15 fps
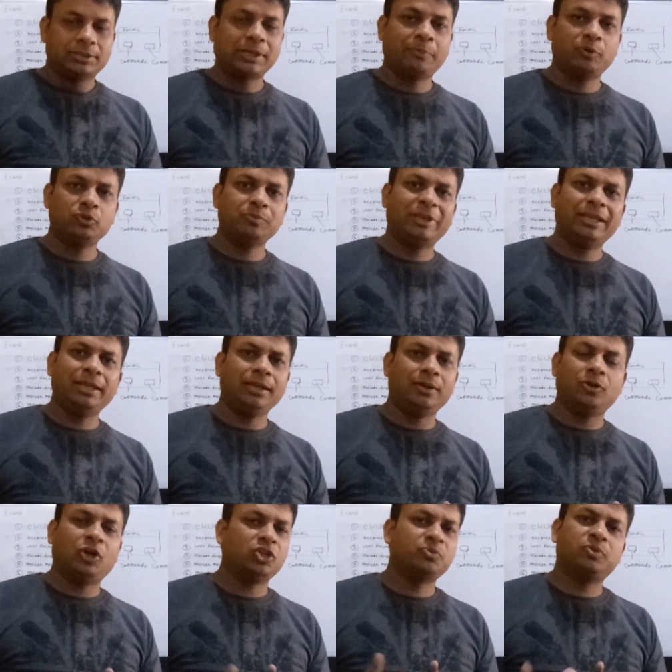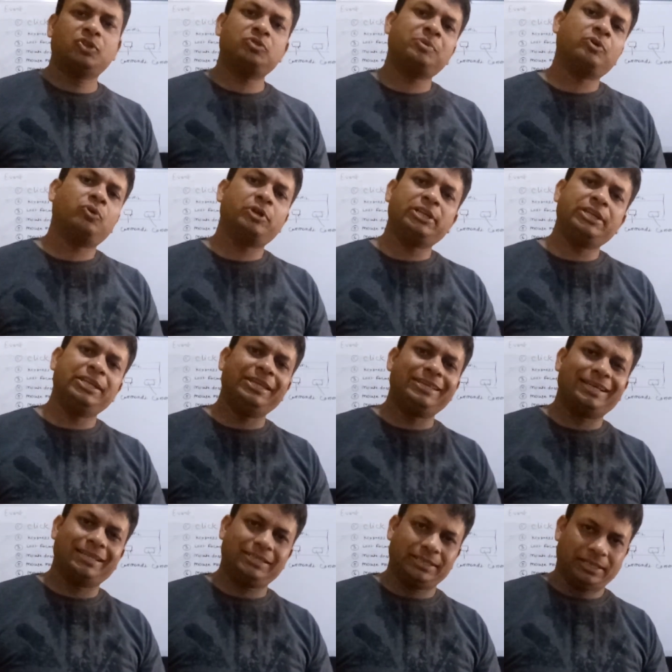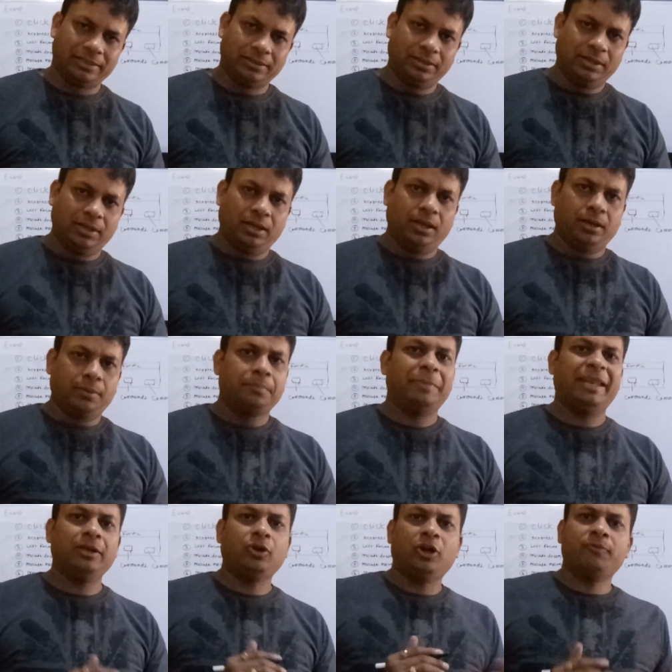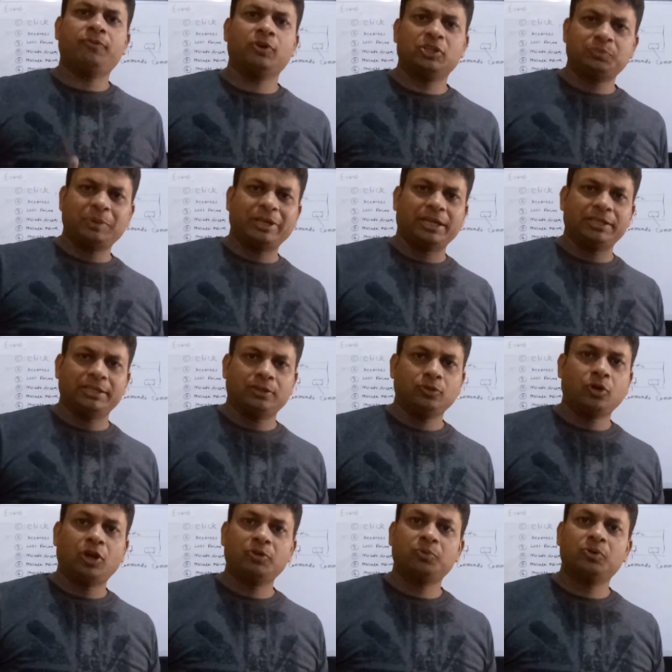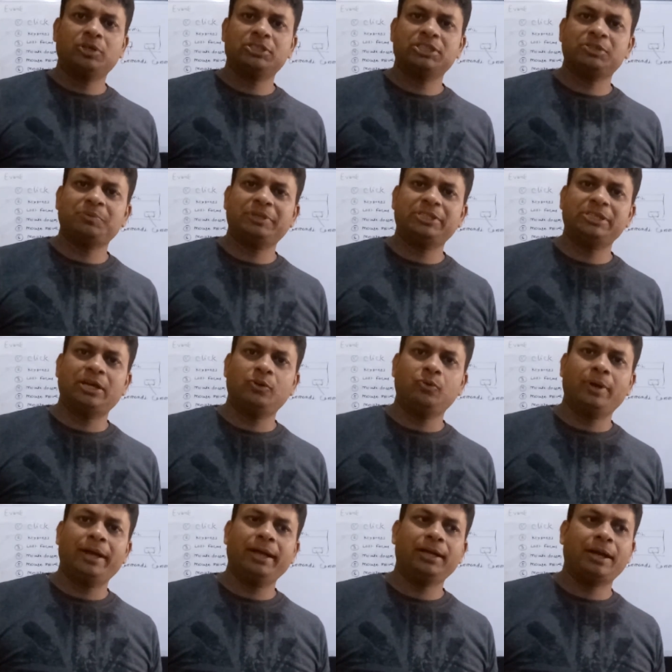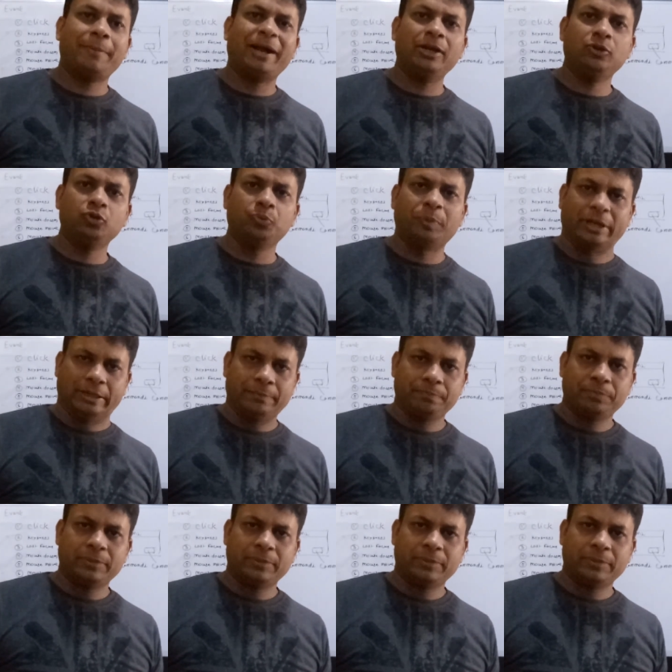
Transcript: सपोज मैंने लॉस्ट फोकस पे कोडिंग ही नहीं करी है मैंने गॉड फोकस पे करी है तो गॉड फोकस किस पे किया हुआ है कमांड टू पे